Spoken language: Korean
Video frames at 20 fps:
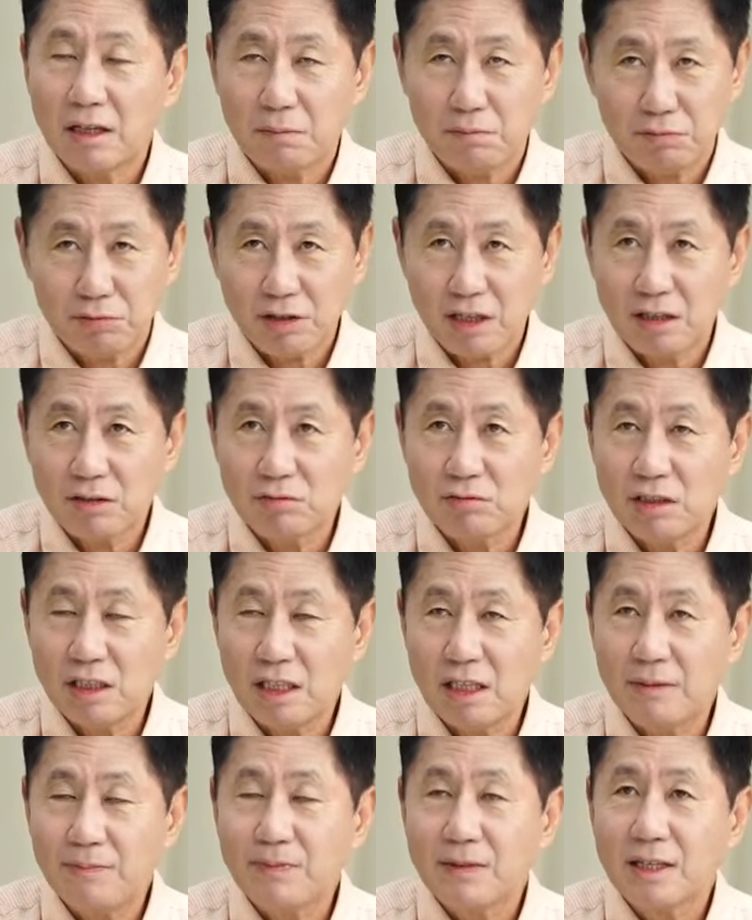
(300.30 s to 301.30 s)
네,
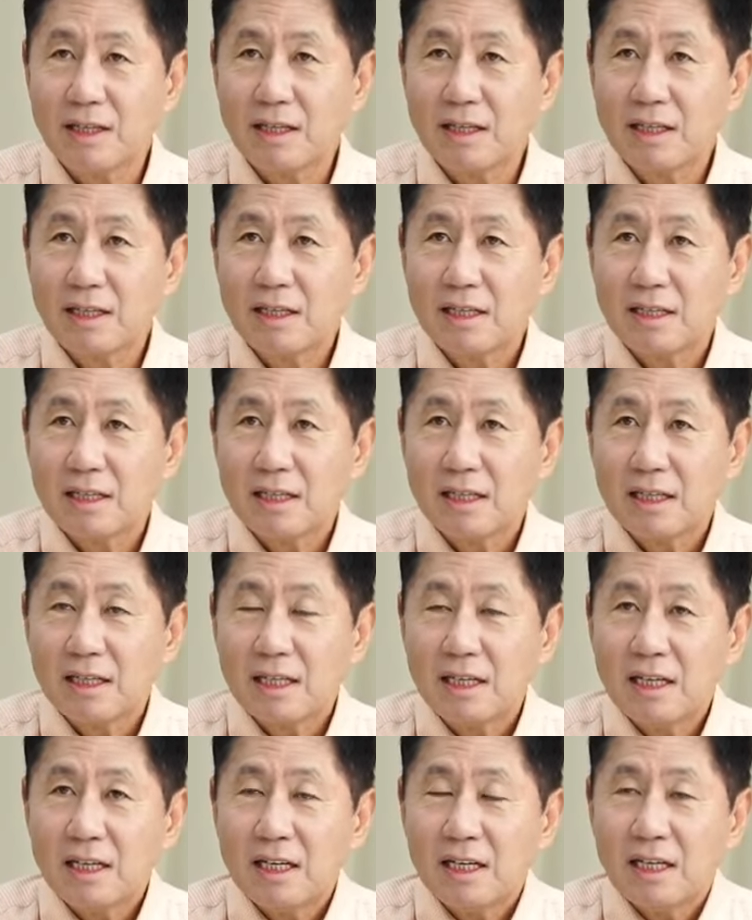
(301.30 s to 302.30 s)
북한군이
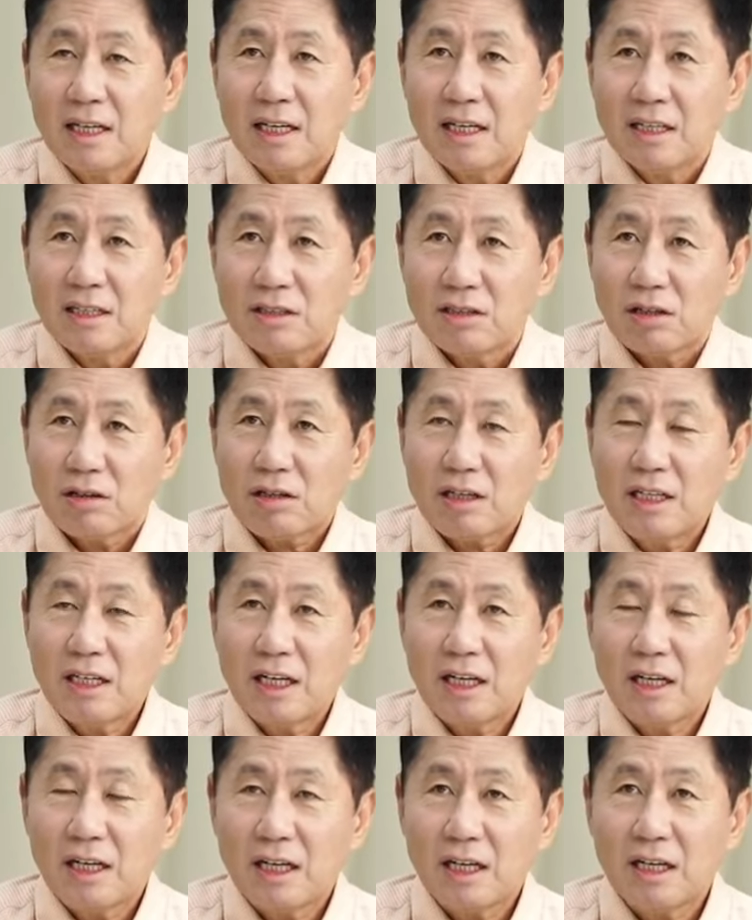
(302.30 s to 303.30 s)

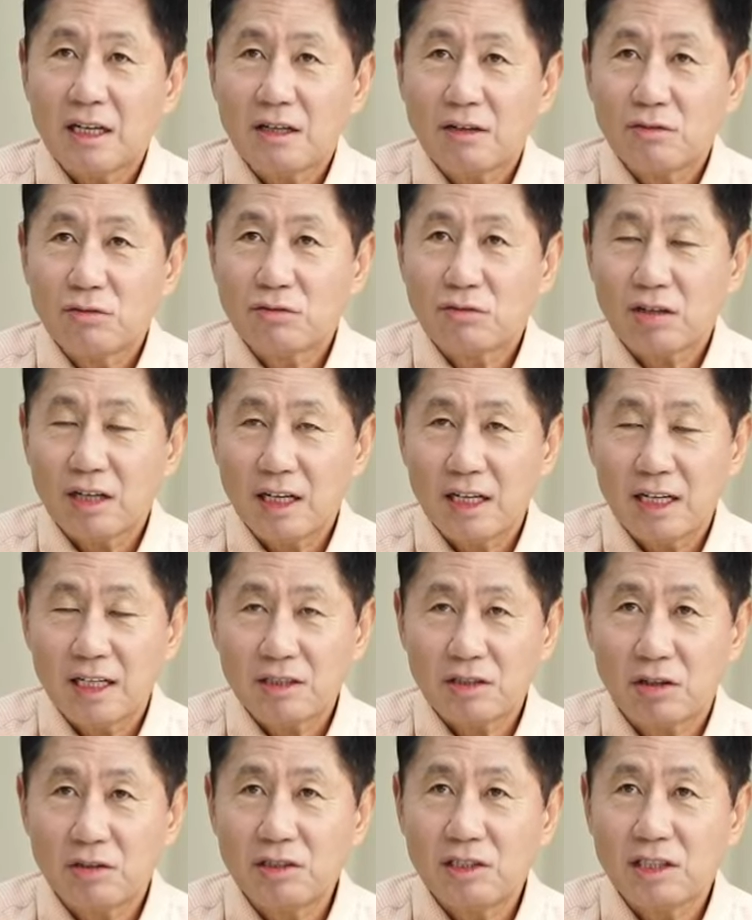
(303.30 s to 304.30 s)
저렇게
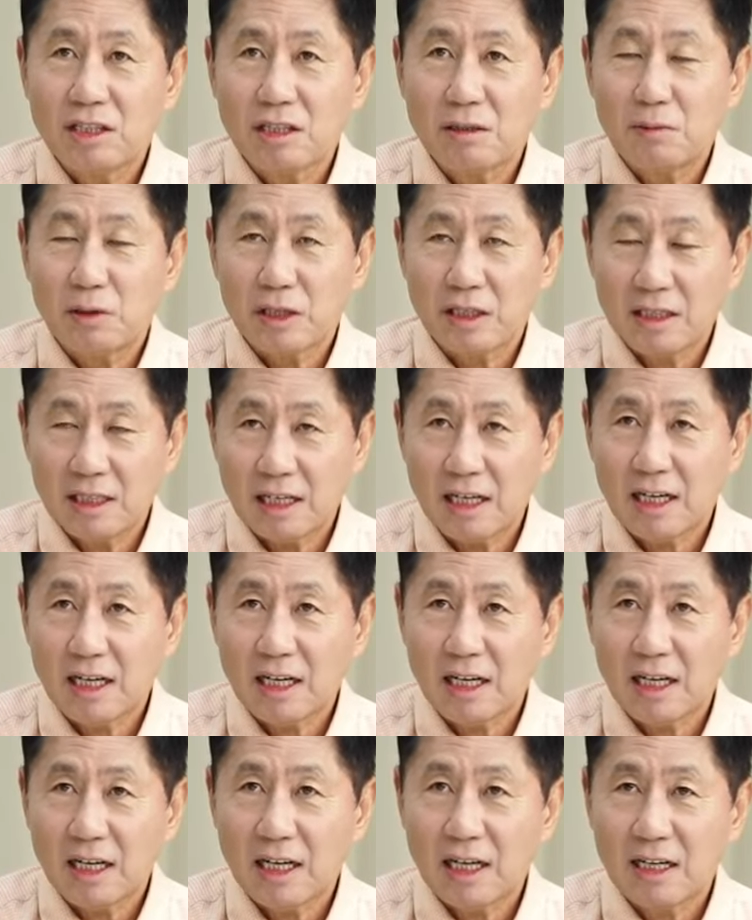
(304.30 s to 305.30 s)
우크라이나에 전쟁을
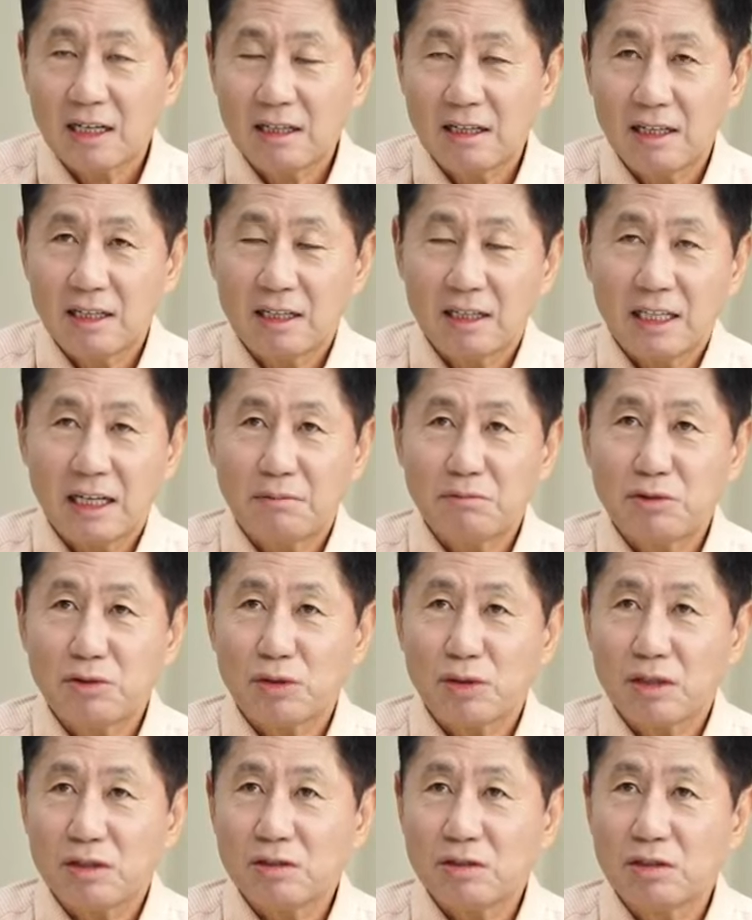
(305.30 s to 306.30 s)
벌인다. 그러니까
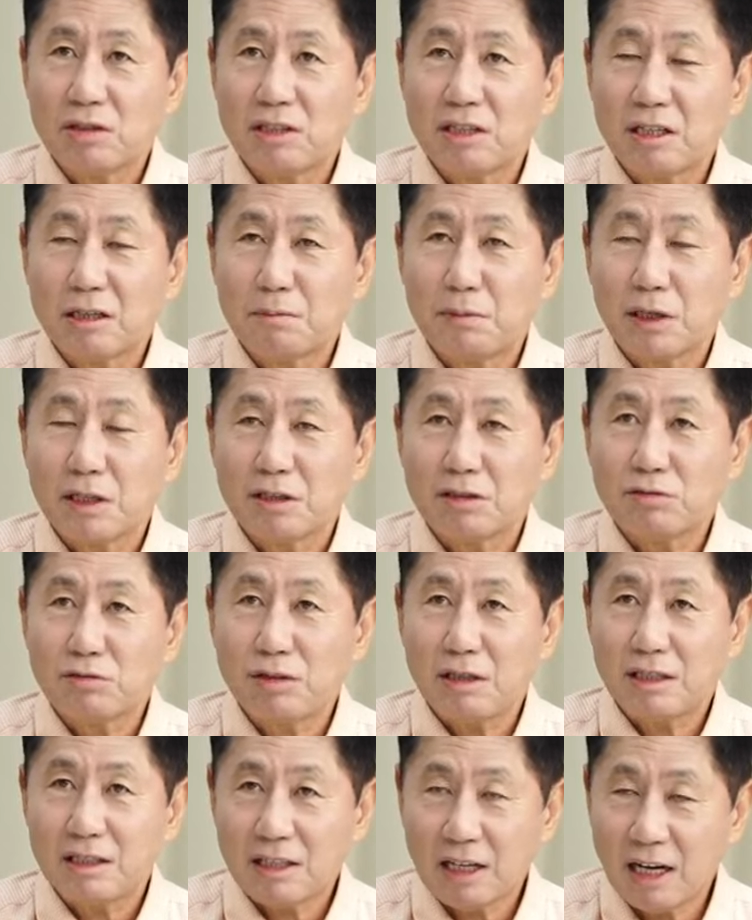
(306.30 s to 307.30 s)
남쪽에도 전쟁을 벌일
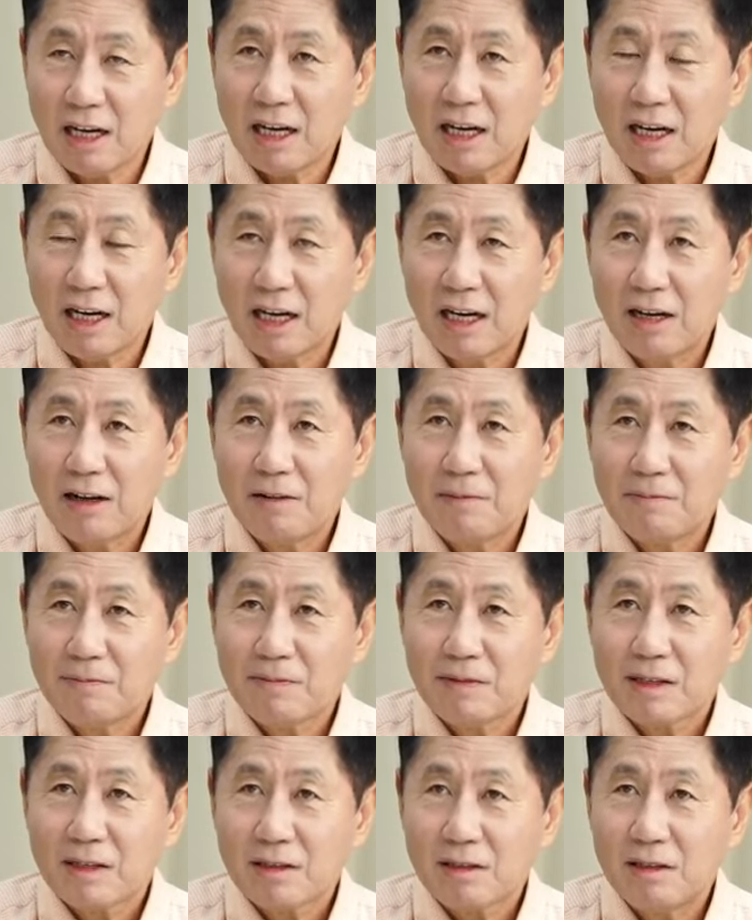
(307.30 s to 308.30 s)
수도 있다.
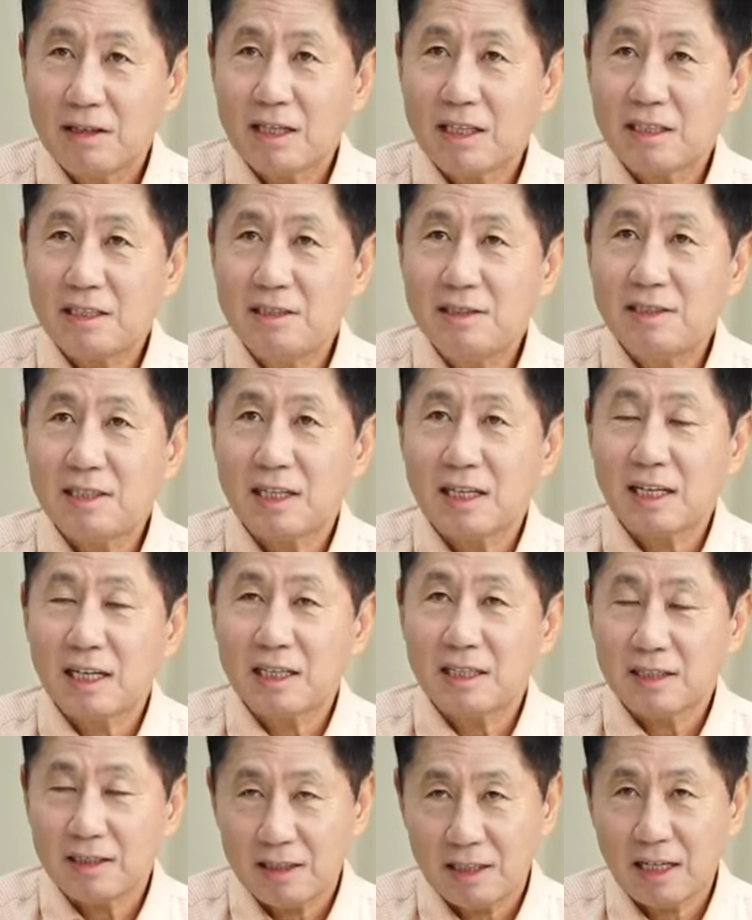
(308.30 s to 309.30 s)
그러니까
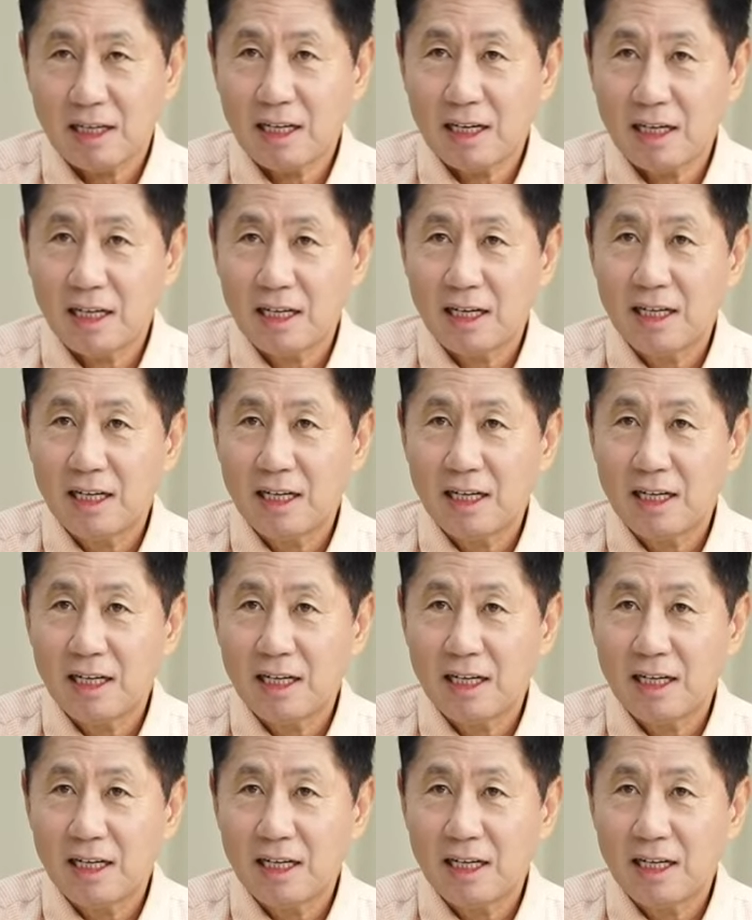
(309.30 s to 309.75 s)
긴장해야 된다.